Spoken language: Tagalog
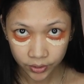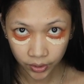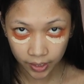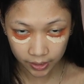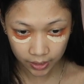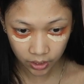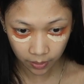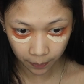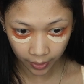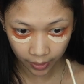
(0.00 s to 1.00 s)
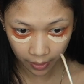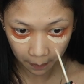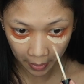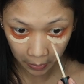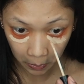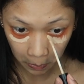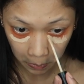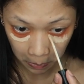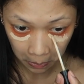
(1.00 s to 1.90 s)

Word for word: So, hindi siya parang merong,